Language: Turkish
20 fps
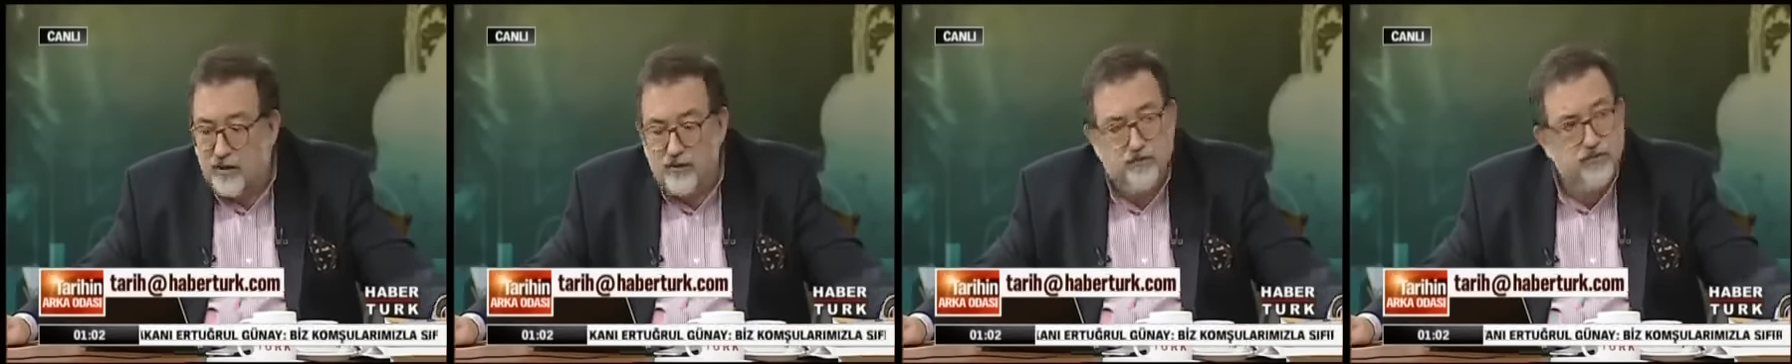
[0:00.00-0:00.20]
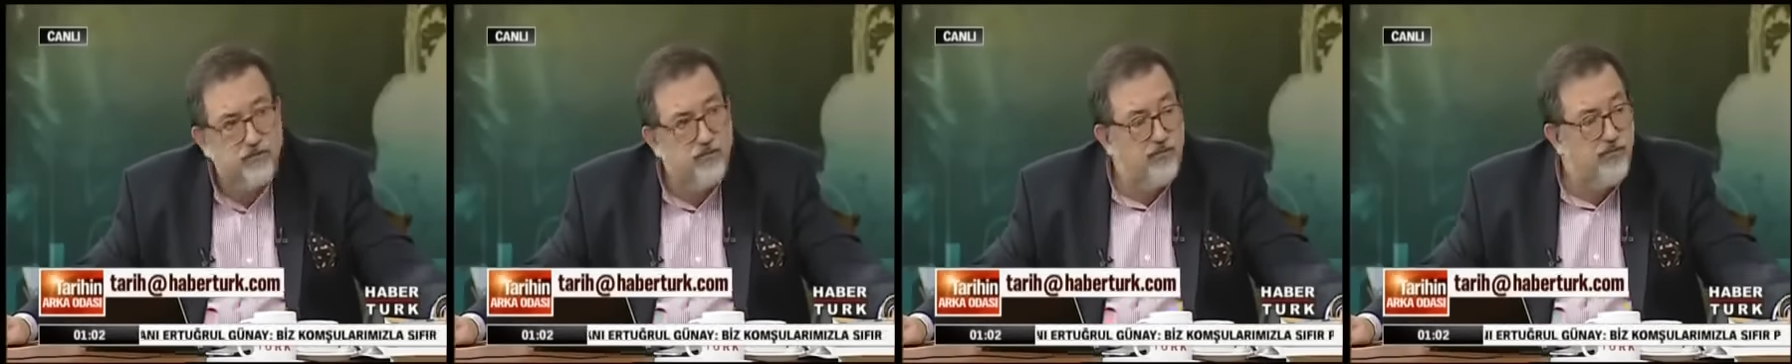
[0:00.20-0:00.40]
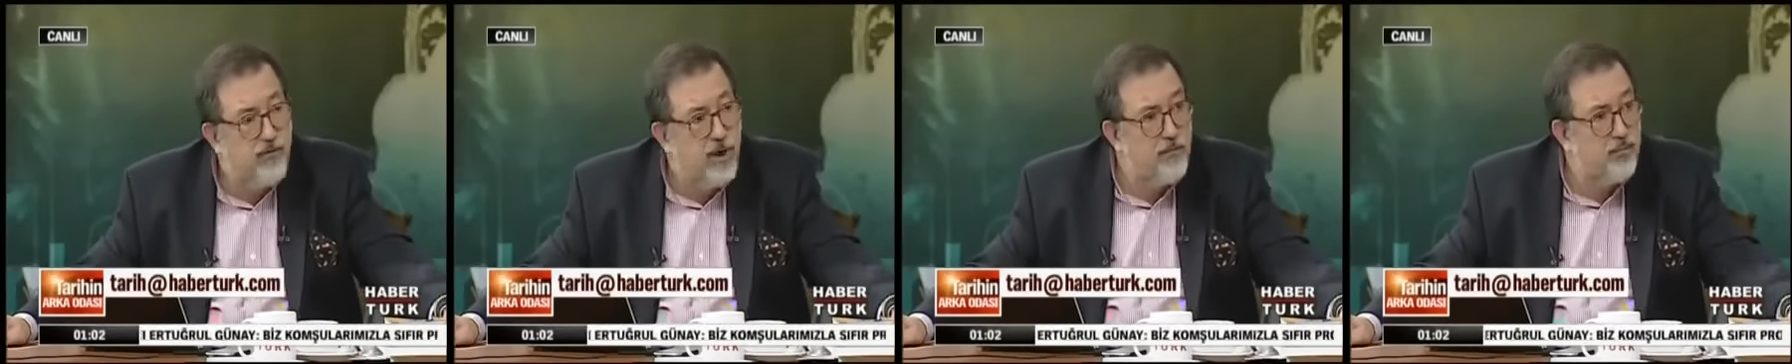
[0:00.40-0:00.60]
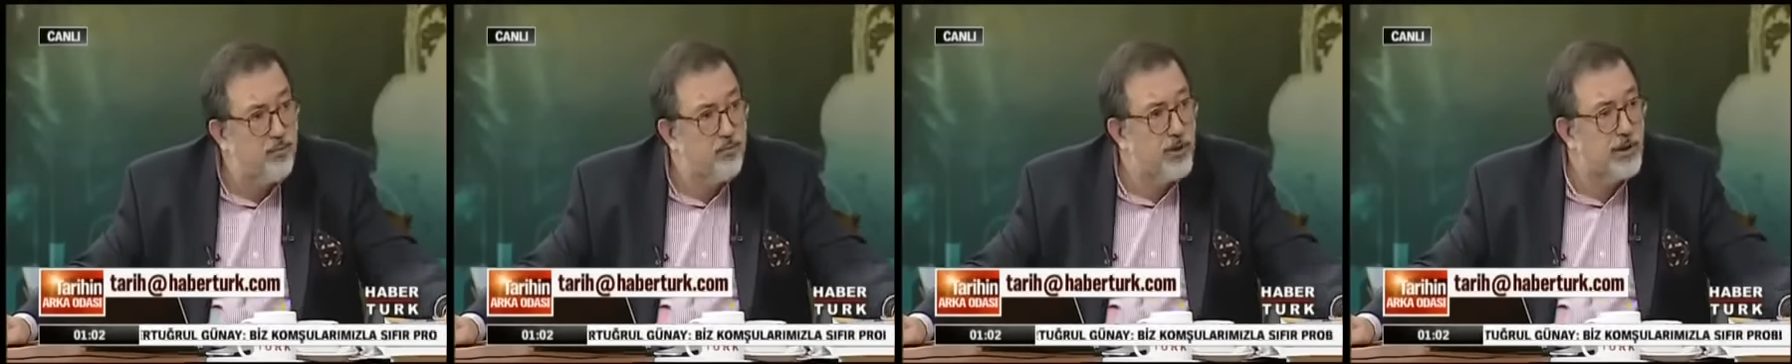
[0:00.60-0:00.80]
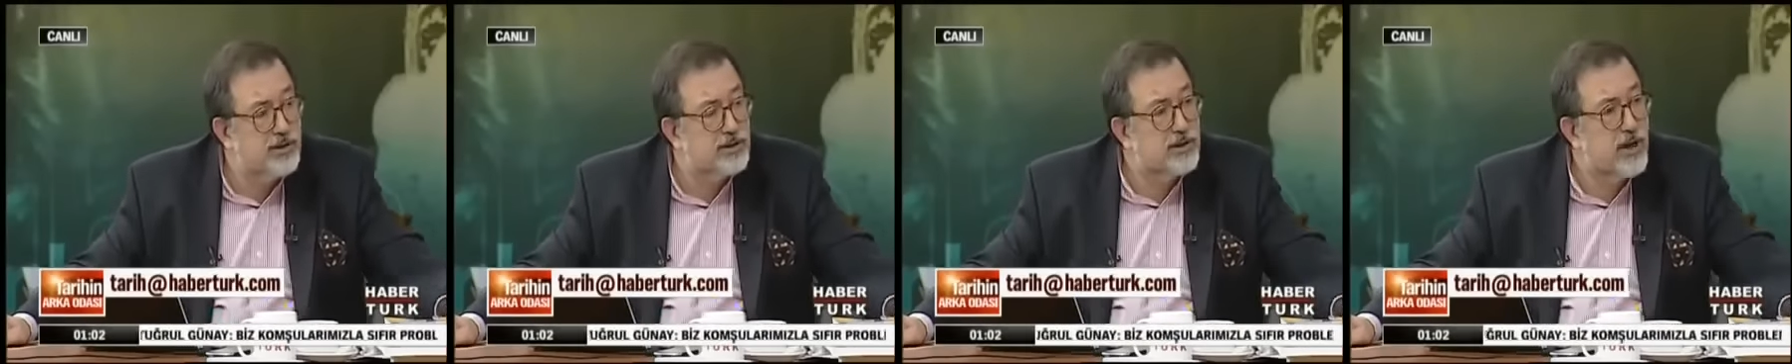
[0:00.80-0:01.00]
Yani
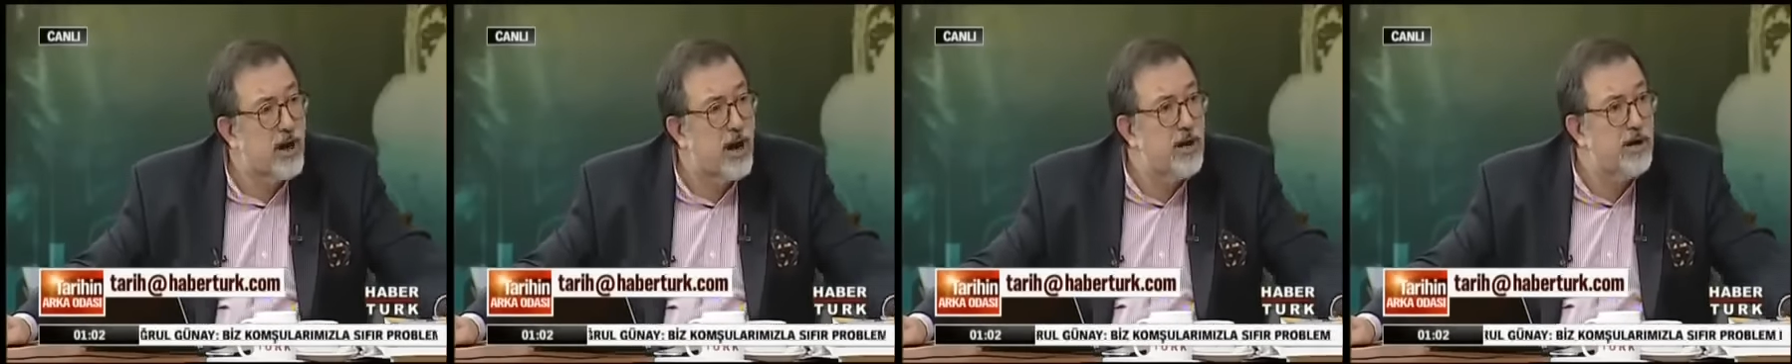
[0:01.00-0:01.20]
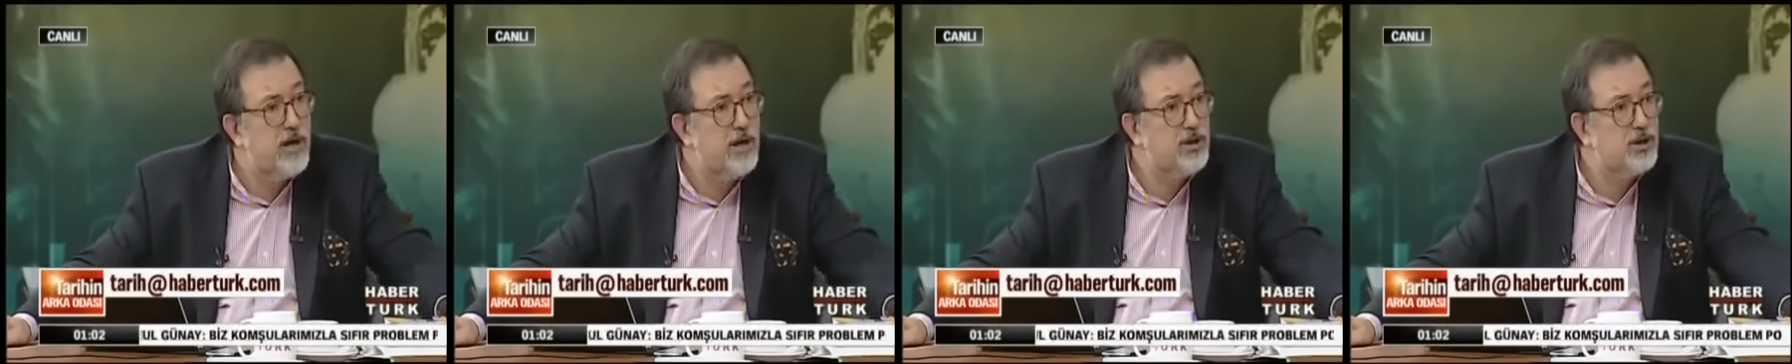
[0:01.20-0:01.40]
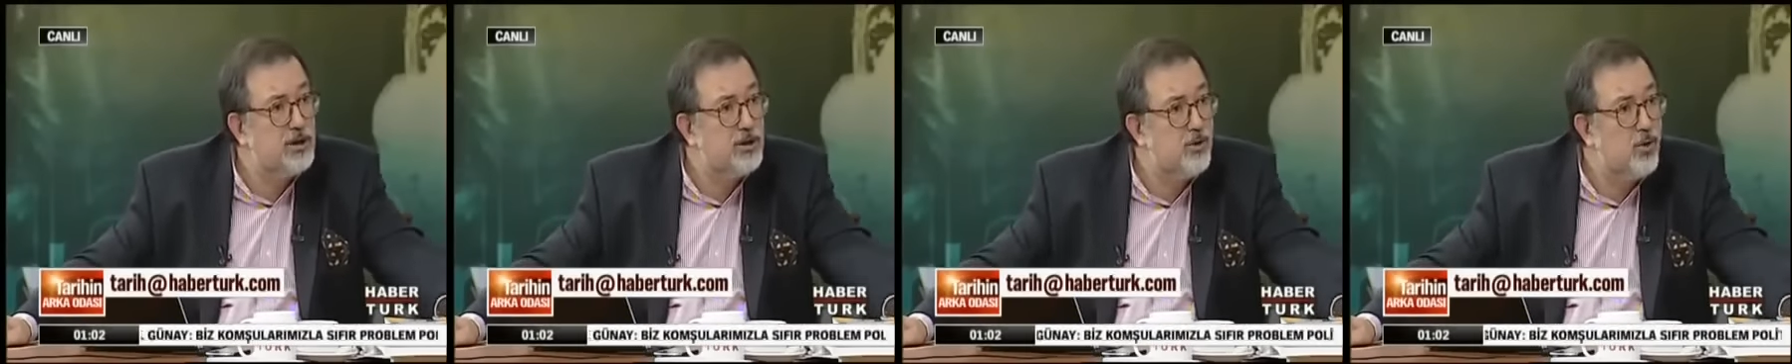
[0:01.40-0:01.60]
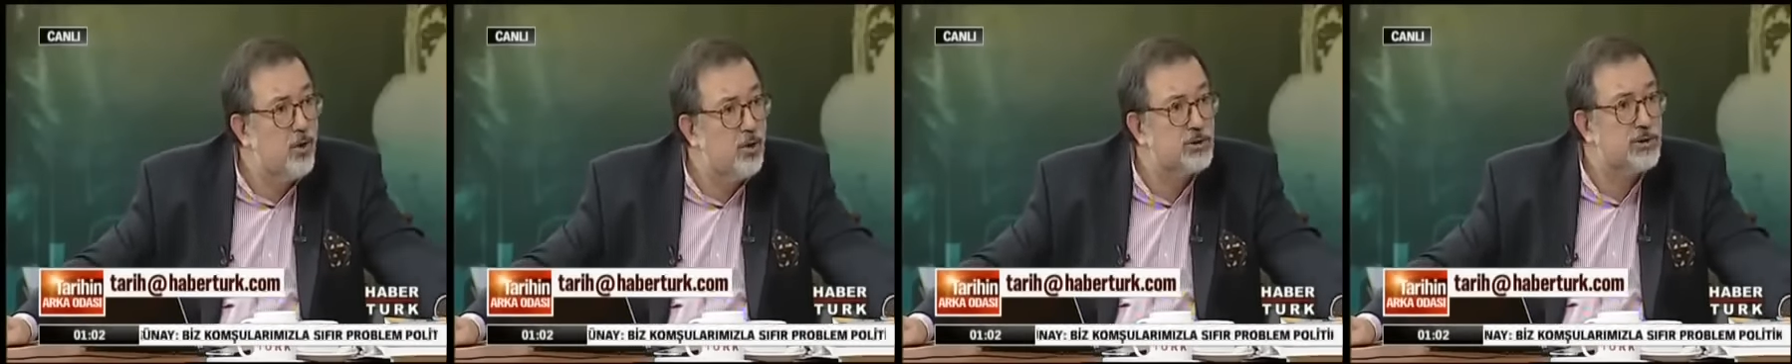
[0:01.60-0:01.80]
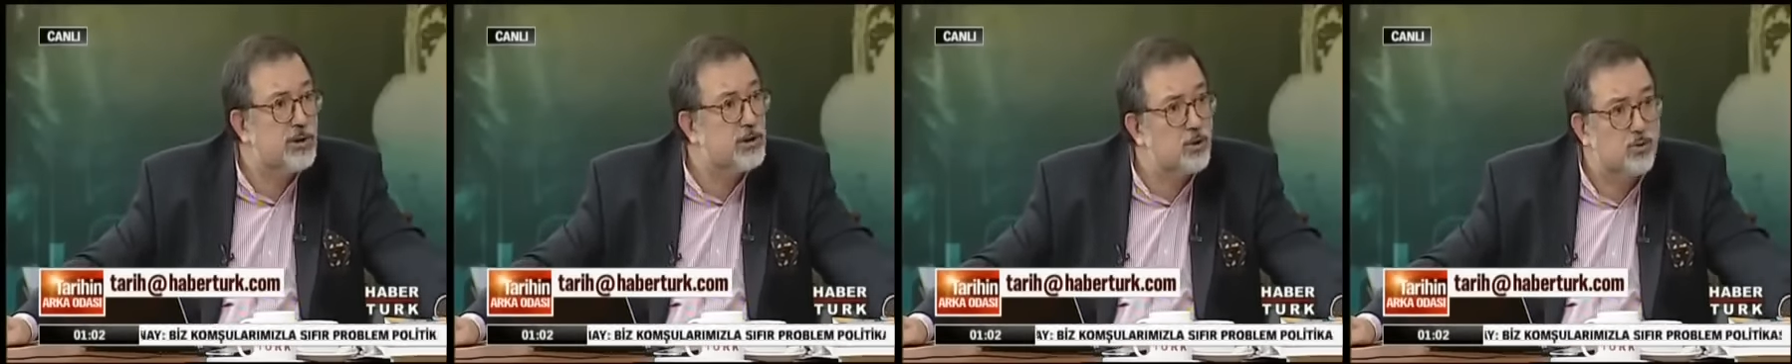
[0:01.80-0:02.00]
ne bunlar tarihçi
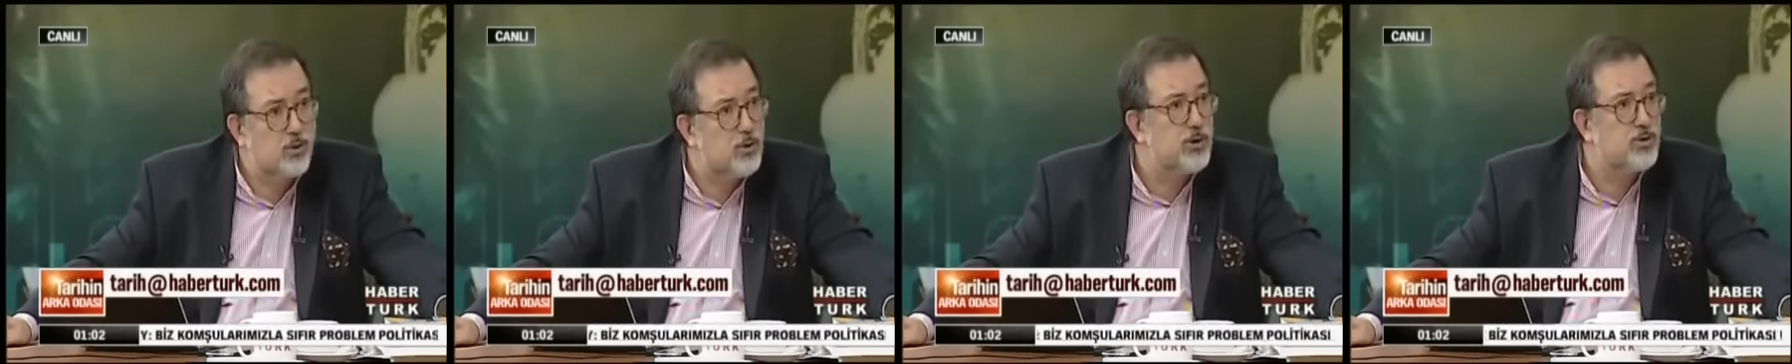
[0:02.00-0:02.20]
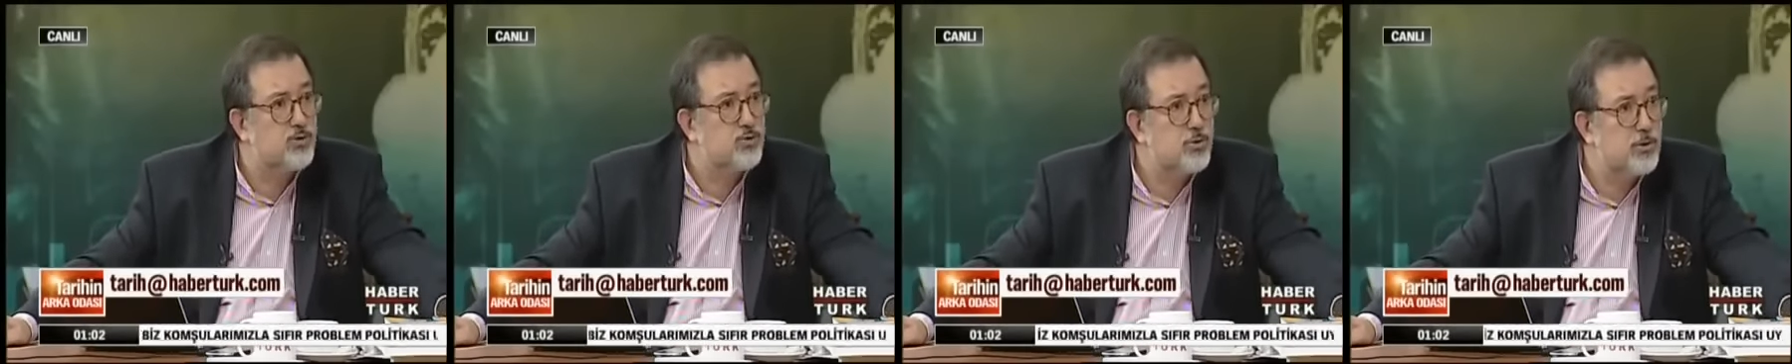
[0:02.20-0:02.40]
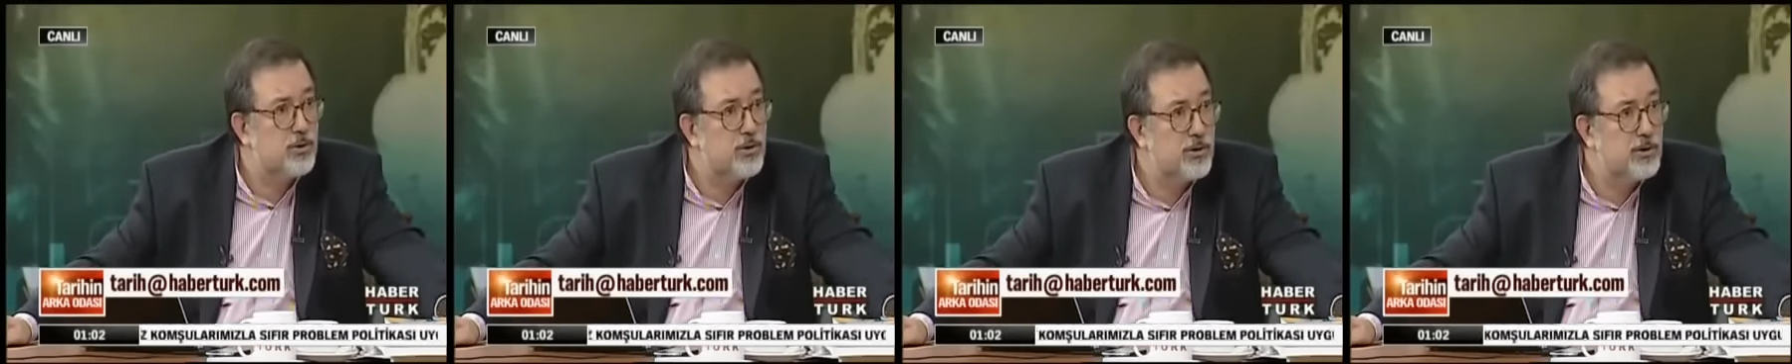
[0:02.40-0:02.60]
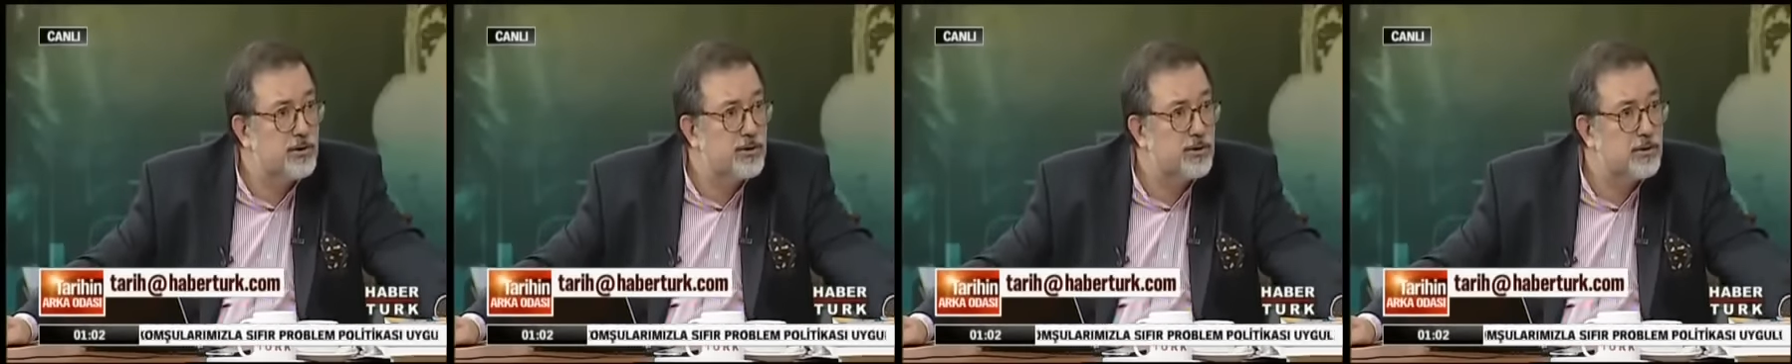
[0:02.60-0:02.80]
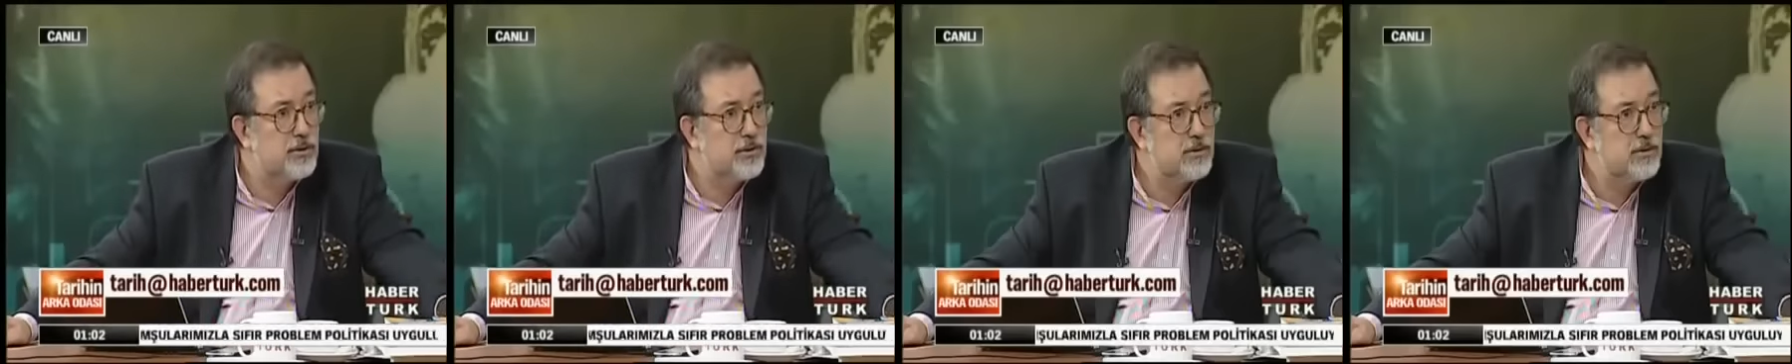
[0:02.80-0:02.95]
diye ortada dolaşıyorlar.